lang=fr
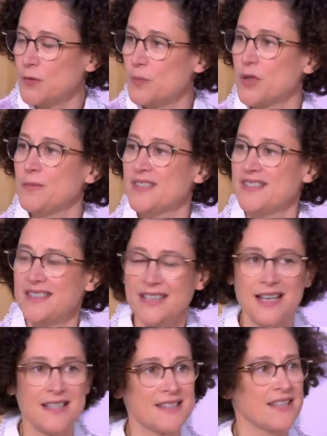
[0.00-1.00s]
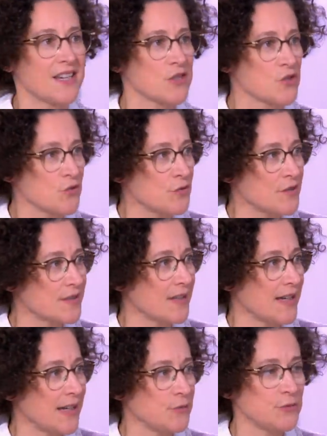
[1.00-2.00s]
le premier signal, il sert juste
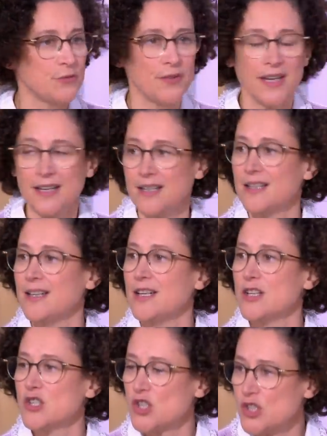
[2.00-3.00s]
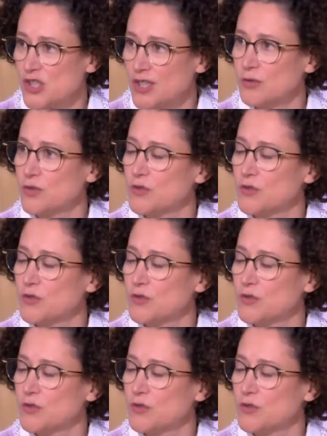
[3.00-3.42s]
à nous faire changer nos